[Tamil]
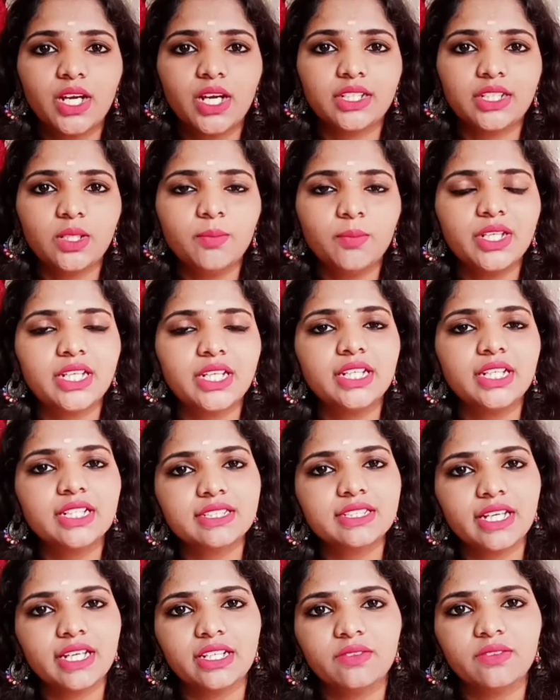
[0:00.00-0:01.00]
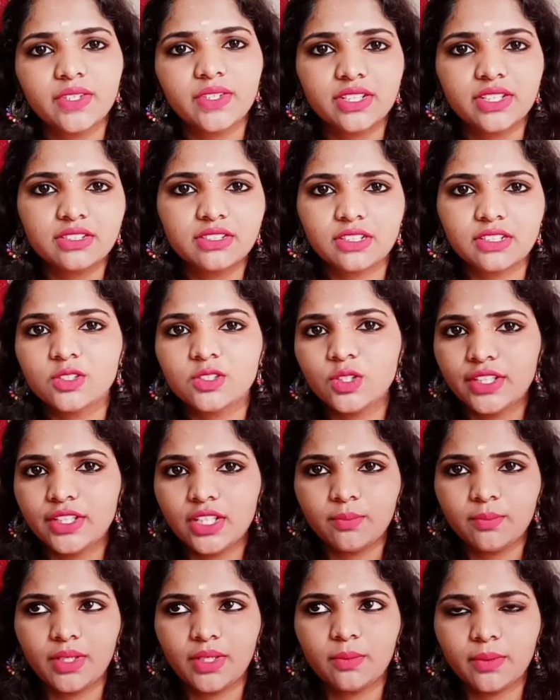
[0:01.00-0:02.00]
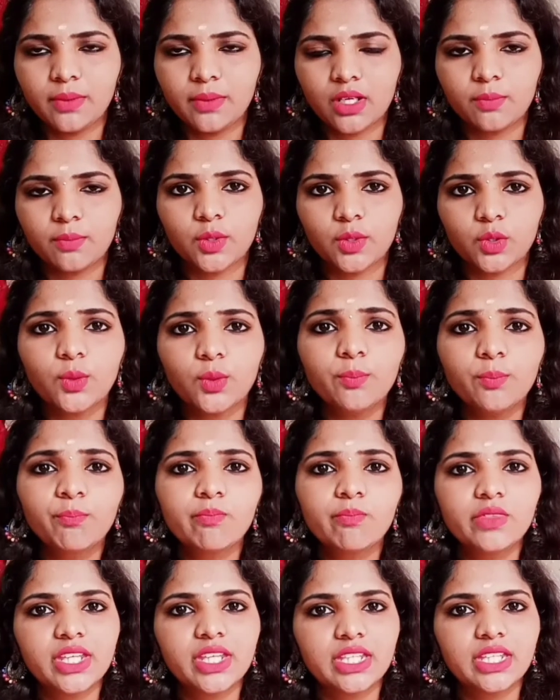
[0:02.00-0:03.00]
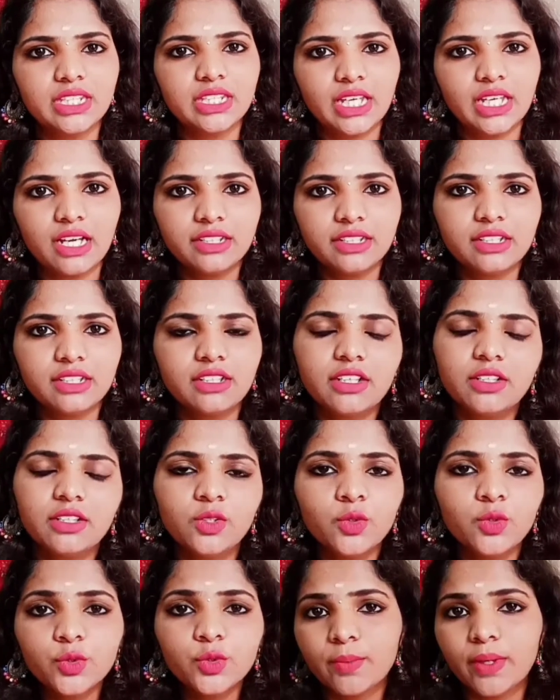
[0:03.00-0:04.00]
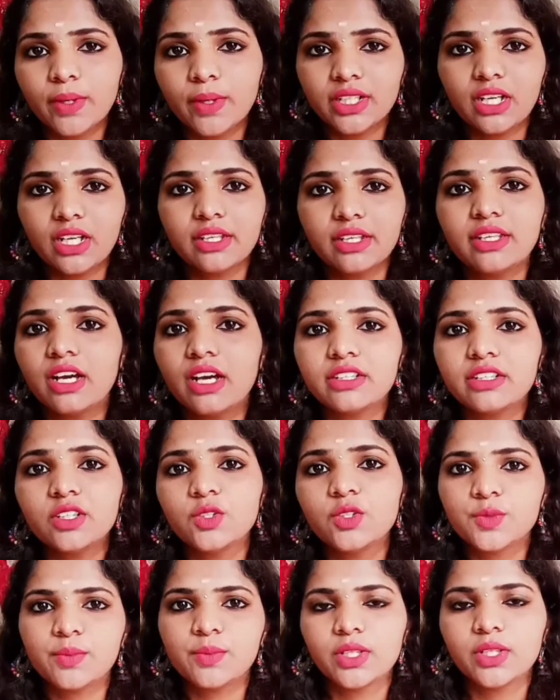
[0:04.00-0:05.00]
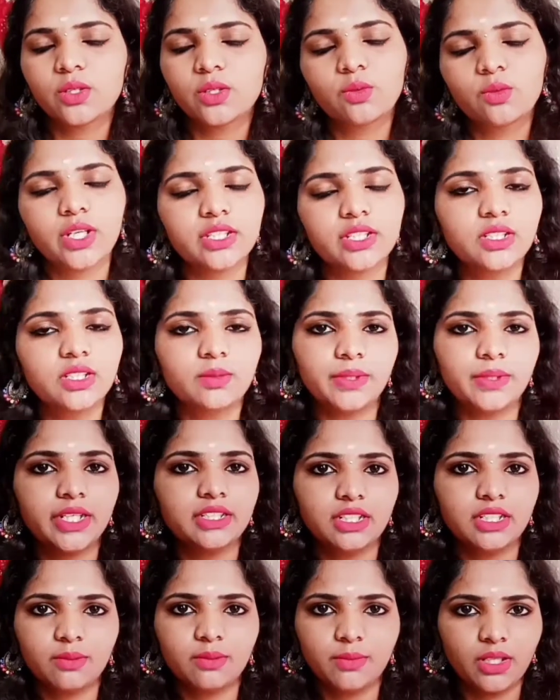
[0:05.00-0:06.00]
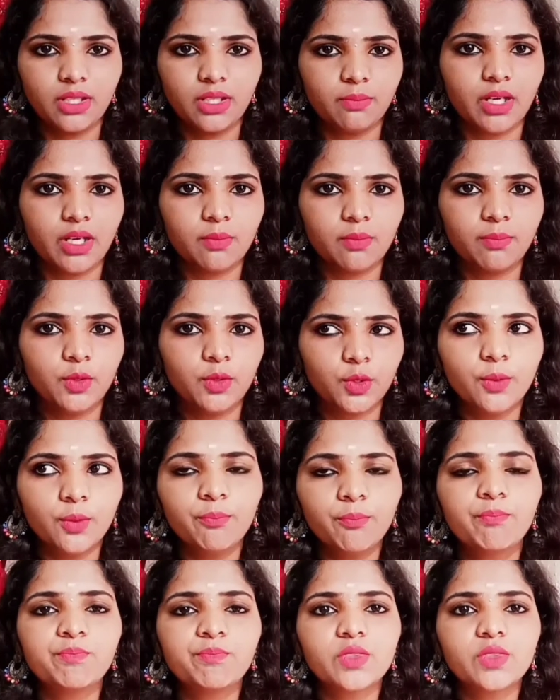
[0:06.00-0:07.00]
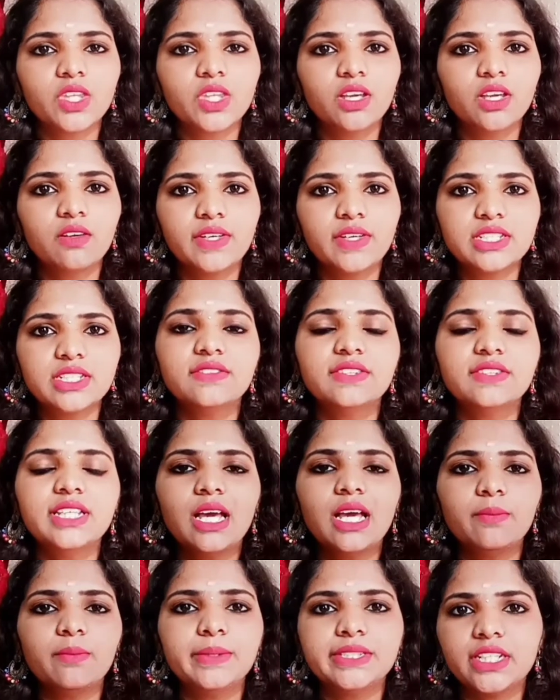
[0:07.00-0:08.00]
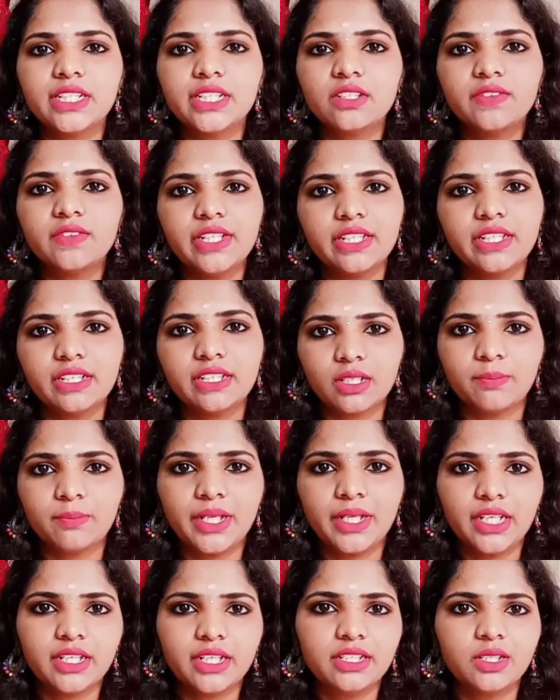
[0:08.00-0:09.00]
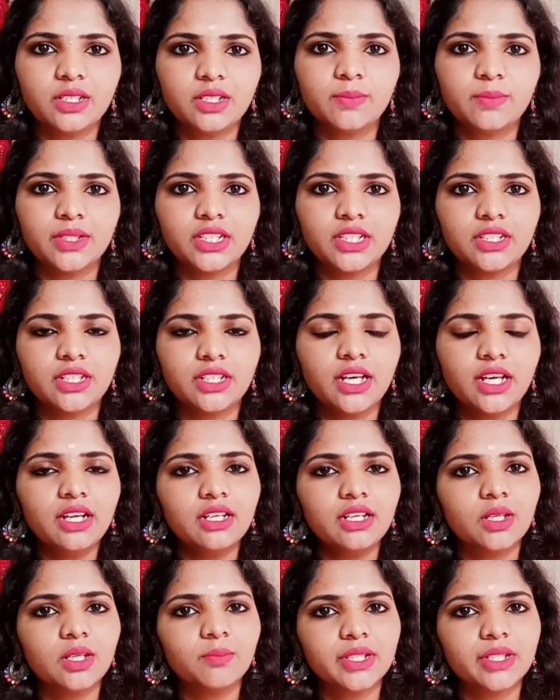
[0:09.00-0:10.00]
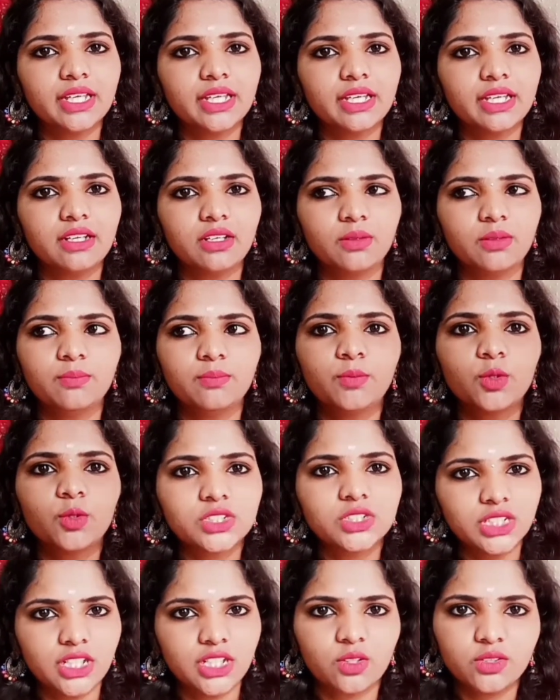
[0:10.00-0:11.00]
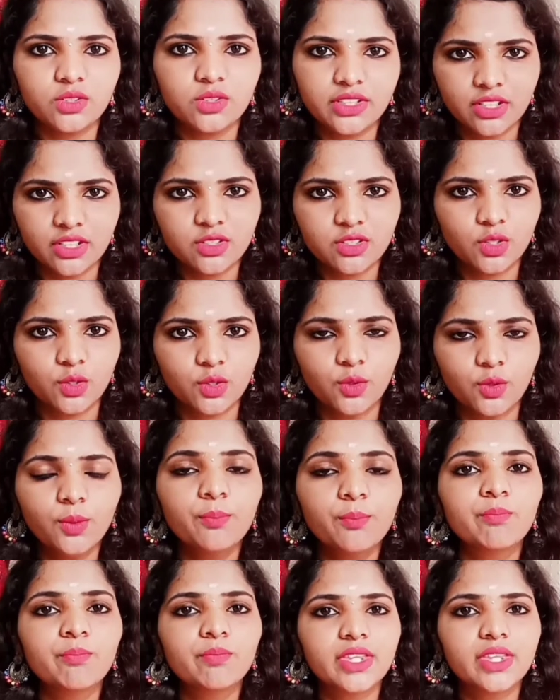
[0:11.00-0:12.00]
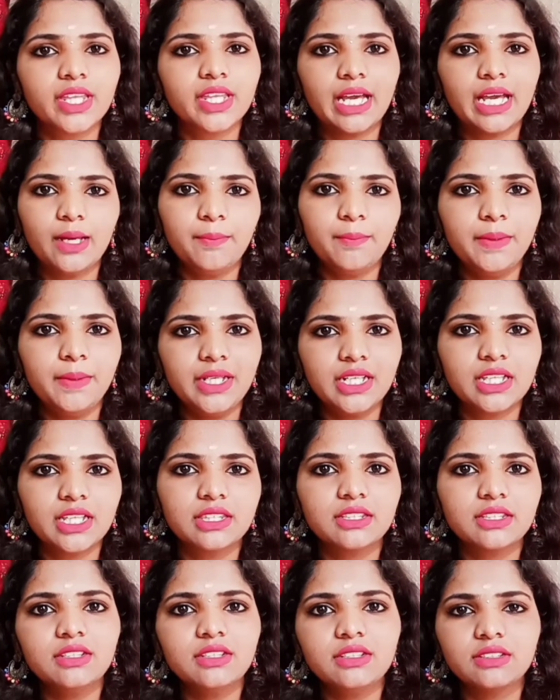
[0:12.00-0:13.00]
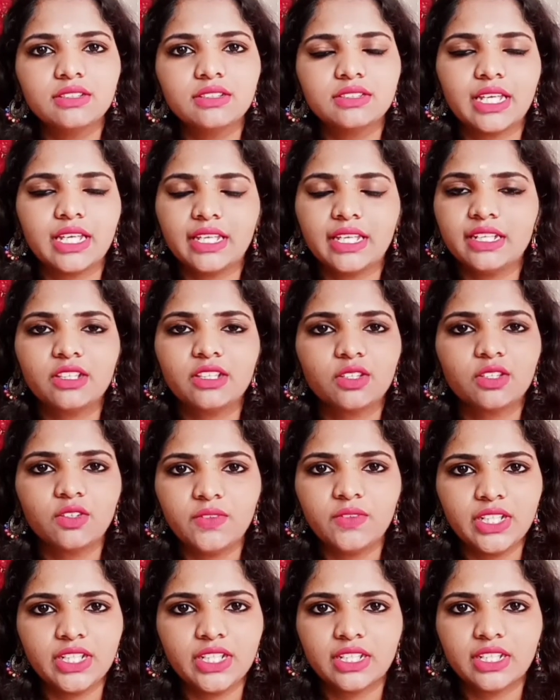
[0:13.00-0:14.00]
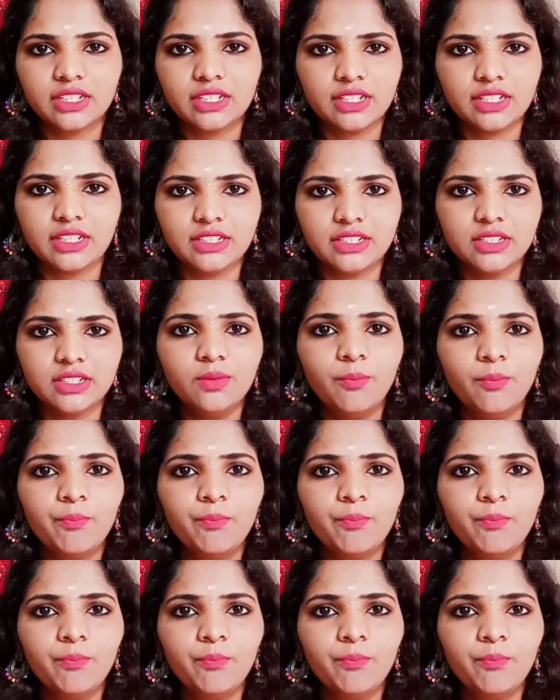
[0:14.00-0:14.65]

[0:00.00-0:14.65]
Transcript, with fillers: அதே மாதிரி என்னென்ன சைட் எஃபெக்ட் இருக்குன்னு சொல்லி தான் நம்ம இன்னைக்கு பார்க்க போறோம் இது யார் யாரில் யூஸ் பண்ணலாம் யார் யார் யூஸ் பண்ணக்கூடாது அப்படின்னு தான் நம்ம இன்னைக்கு பார்க்க போறோம் ஃபர்ஸ்ட் வந்து ஆப்பிள் சீடர் வினிகர் அப்படின்னா என்னன்னு பார்த்தீங்கன்னா நம்மளுக்கு மோஸ்ட்லி எல்லாருக்கும் தெரிஞ்சிருக்கும் ஆப்பிள்ல இருந்து தயாரிக்கிற வினிகர் தான் இது